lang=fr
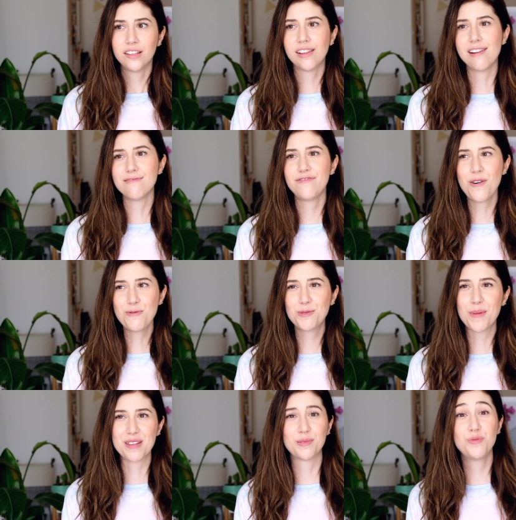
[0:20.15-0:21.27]
Dans le fond, je
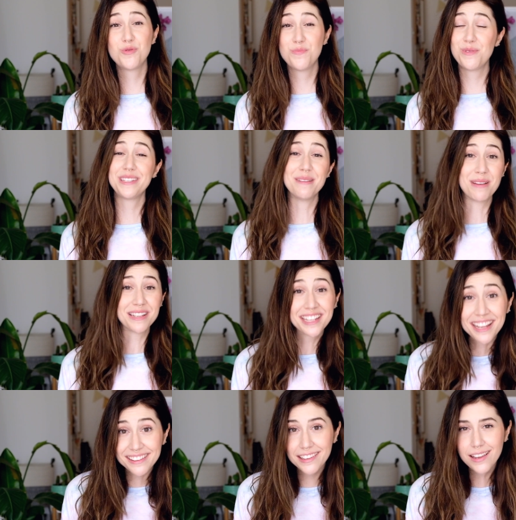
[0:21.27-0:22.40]
pense beaucoup plus à ma
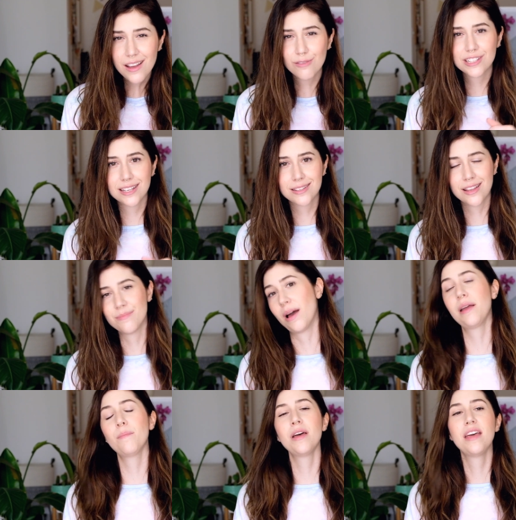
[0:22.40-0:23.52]
santé, on va dire ça de
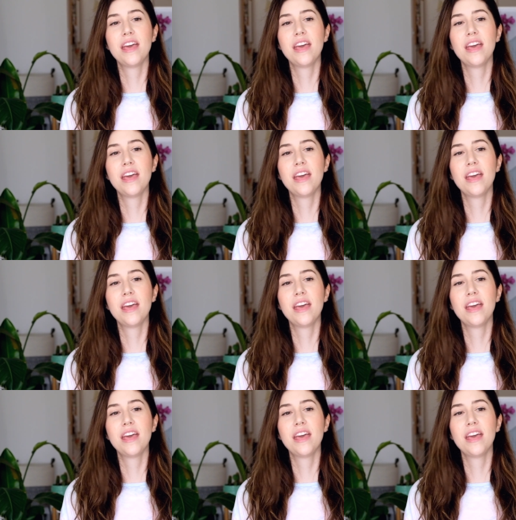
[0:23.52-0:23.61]
même,